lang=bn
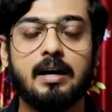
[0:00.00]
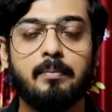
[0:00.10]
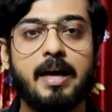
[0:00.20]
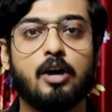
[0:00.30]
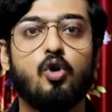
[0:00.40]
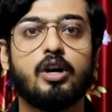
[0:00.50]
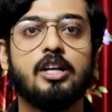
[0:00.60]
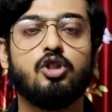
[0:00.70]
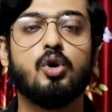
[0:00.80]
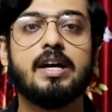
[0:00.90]
বেকো
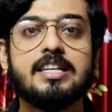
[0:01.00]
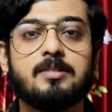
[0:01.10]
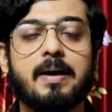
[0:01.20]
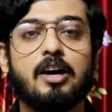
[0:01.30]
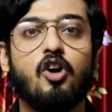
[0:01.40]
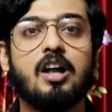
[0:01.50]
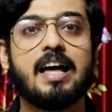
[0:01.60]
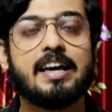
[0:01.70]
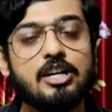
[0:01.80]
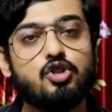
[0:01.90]
কিন্তু ইস্ট বেঙ্গলকে
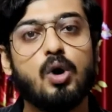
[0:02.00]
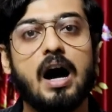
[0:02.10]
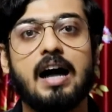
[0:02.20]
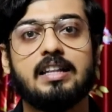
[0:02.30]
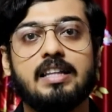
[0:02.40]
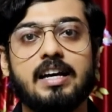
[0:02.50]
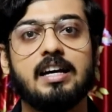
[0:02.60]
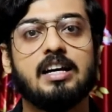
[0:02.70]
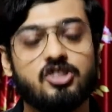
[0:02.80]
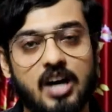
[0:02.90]
কিছু আর্থিক
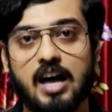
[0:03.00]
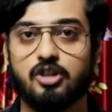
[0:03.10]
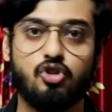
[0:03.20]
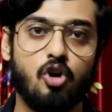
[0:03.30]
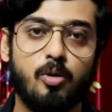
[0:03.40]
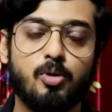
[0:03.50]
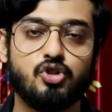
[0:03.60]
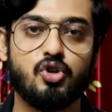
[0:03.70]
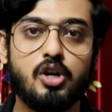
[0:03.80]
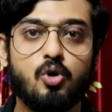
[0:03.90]
সাহায্য
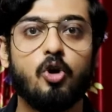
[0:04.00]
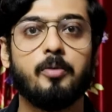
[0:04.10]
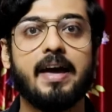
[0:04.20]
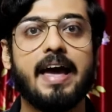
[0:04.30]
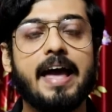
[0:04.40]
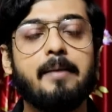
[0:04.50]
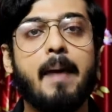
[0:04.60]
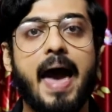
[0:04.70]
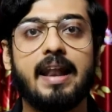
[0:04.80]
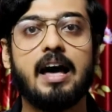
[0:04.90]
অবশ্যই করবে এই
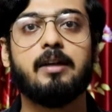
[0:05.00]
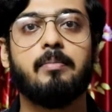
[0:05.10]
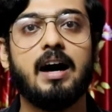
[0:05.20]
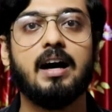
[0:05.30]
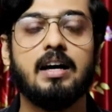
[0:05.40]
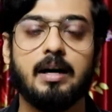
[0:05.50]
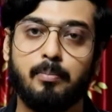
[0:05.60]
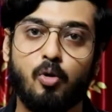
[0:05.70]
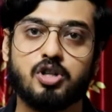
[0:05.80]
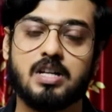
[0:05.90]
ব্যানার বা
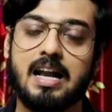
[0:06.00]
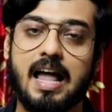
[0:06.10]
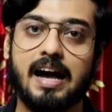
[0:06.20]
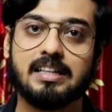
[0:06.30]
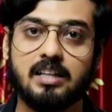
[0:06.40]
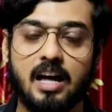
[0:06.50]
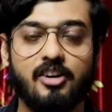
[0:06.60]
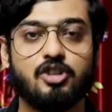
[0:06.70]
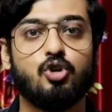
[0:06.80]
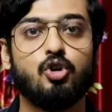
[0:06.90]
পোস্টার লাগাতে
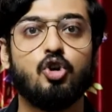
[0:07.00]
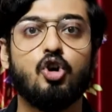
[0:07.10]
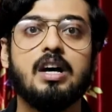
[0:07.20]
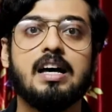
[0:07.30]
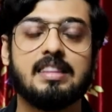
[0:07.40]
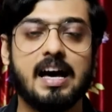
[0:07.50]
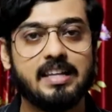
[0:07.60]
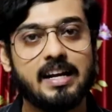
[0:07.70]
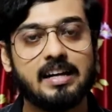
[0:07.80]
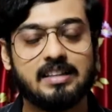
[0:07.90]
দেওয়ার জন্য
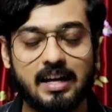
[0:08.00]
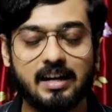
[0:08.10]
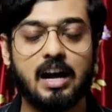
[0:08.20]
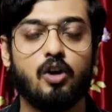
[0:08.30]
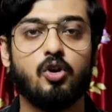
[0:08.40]
তাদের তার কারণ